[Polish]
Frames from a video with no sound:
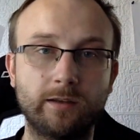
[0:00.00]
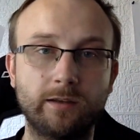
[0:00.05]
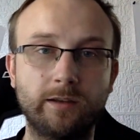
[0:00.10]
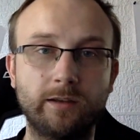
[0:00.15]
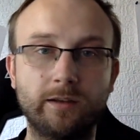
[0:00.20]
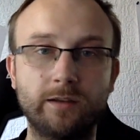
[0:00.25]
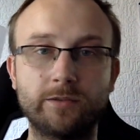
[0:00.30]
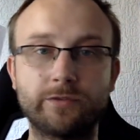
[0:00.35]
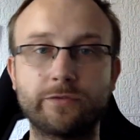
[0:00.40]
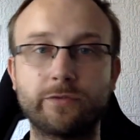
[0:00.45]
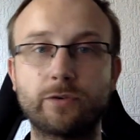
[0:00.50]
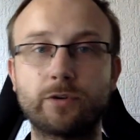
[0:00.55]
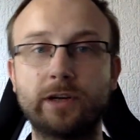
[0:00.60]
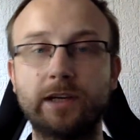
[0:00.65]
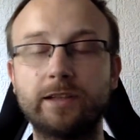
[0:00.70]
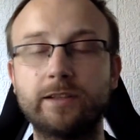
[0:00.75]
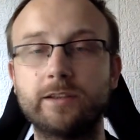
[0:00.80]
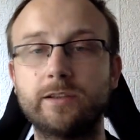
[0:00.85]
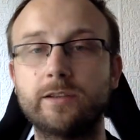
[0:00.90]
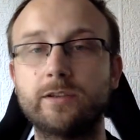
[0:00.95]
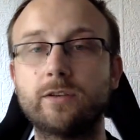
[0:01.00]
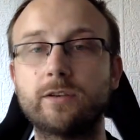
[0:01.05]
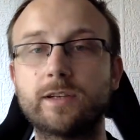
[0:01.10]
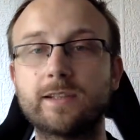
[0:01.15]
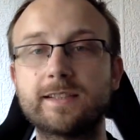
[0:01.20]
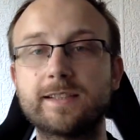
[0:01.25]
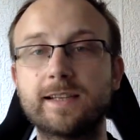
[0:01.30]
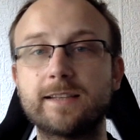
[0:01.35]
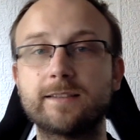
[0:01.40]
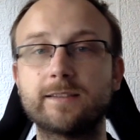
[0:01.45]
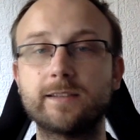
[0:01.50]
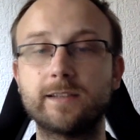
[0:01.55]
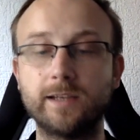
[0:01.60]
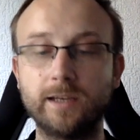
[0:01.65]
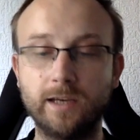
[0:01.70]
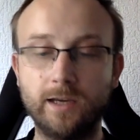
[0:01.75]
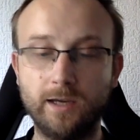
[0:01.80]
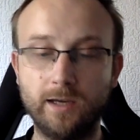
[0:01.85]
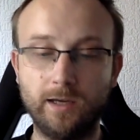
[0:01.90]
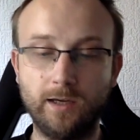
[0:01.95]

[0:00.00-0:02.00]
English for IT do recenzji.